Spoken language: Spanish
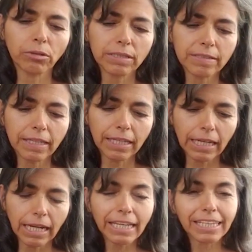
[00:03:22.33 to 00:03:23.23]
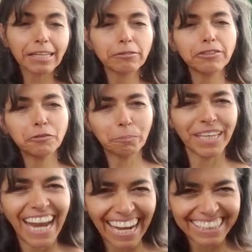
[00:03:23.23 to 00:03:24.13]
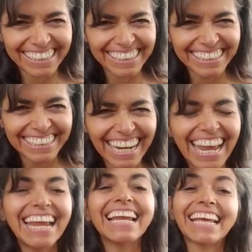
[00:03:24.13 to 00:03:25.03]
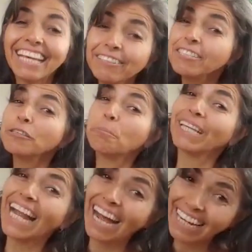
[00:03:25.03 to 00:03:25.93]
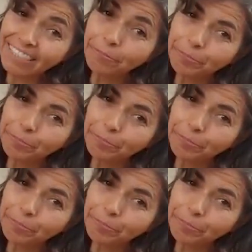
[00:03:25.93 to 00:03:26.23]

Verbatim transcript: Así que les quiero inspirar. Les quiero inspirar